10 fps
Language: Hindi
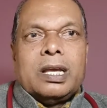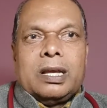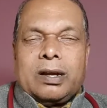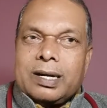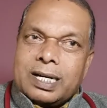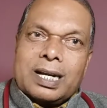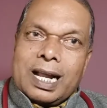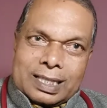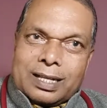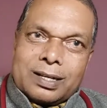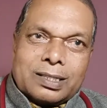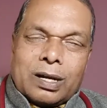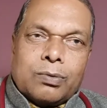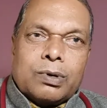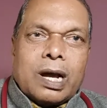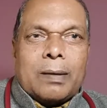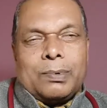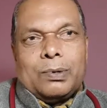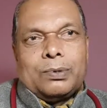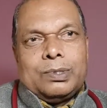कंटेंट लाता रहता हूँ आप
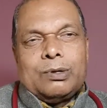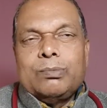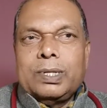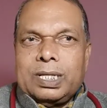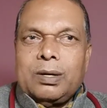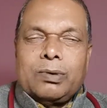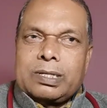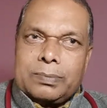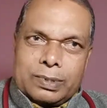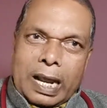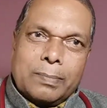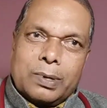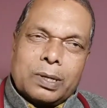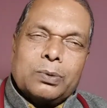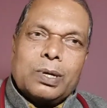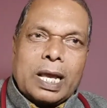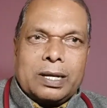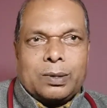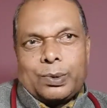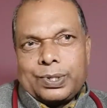लोग जरूर मेरे चैनल को सब्सक्राइब कर दो
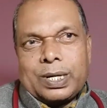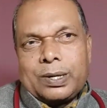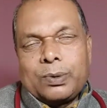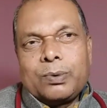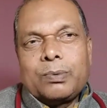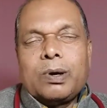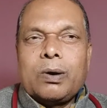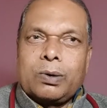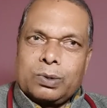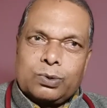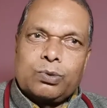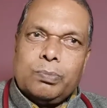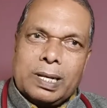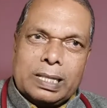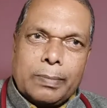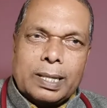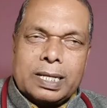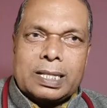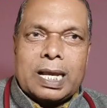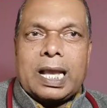लाइक करो शेयर करो और दोस्तों बेल दबा
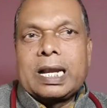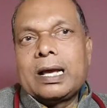देना ताकि